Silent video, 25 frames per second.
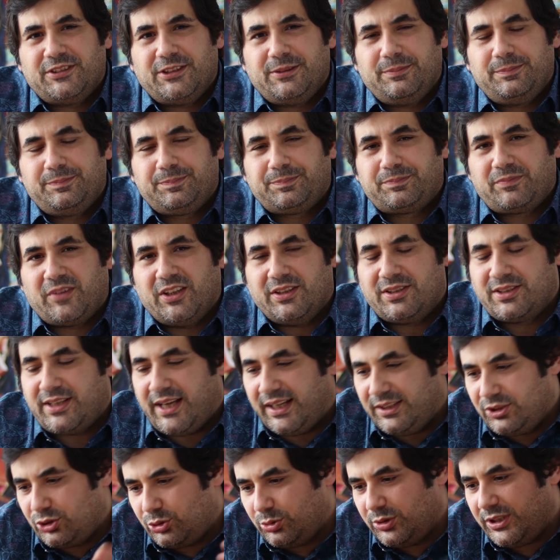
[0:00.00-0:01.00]
Ja. Jetzt
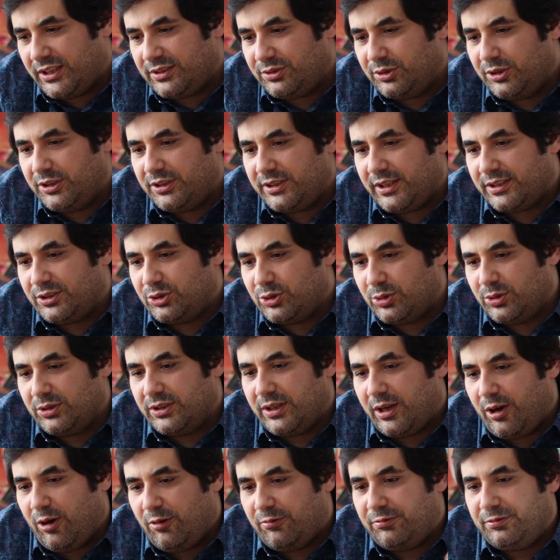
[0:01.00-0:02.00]
kannst du natürlich dazu,
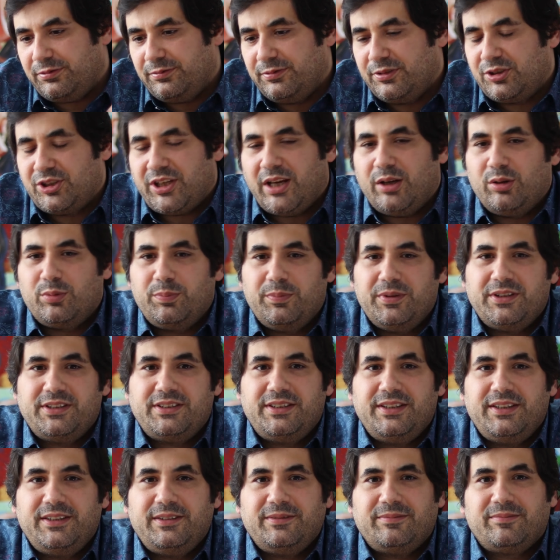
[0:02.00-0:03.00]
darauf Stellung
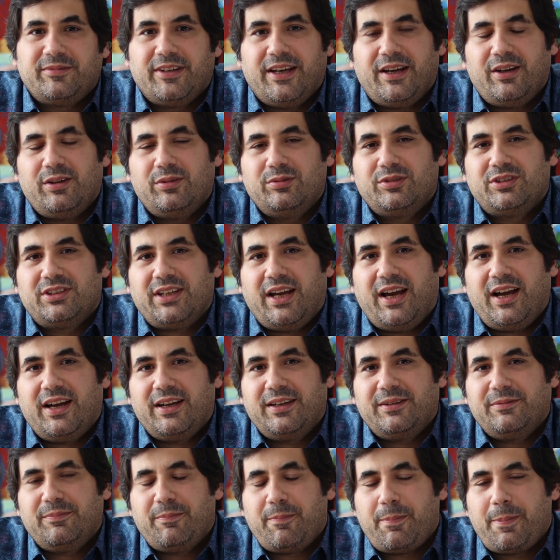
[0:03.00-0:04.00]
beziehen ja, und
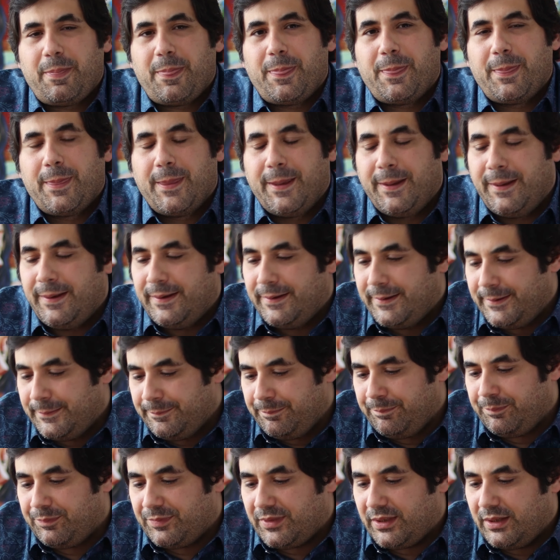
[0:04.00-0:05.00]
sagen,
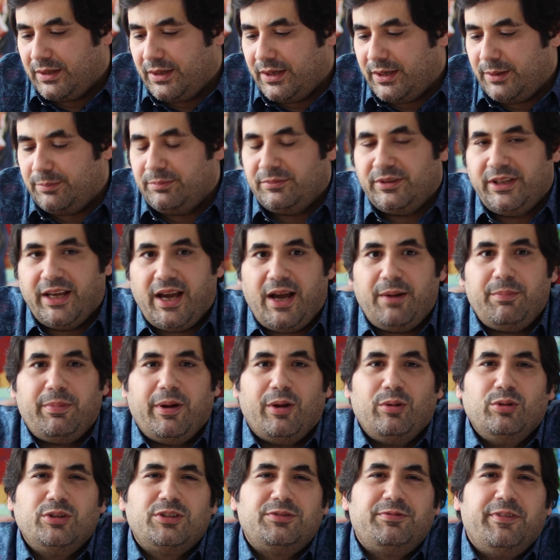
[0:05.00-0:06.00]
ähm, ja,
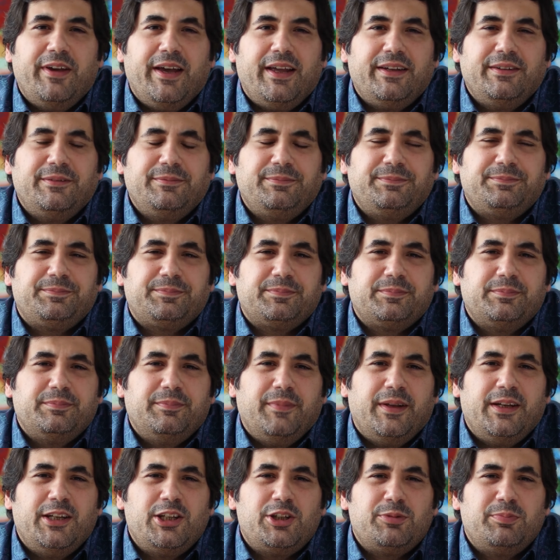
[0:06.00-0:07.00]
bei uns werden
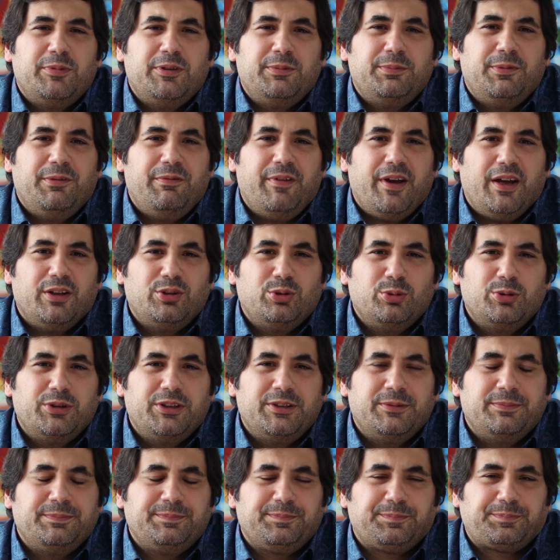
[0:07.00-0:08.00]

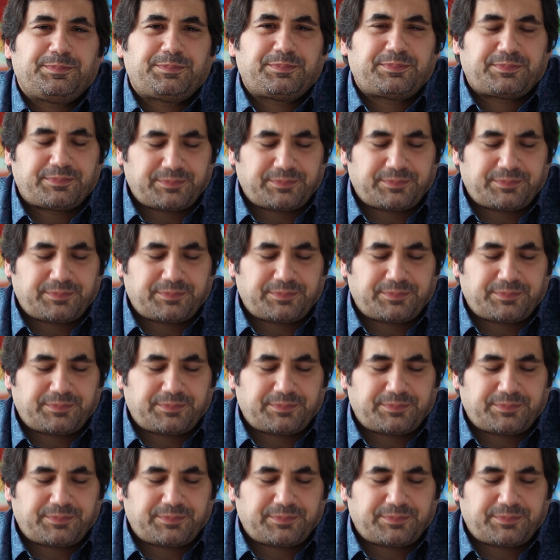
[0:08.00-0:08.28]
Managementbewertungen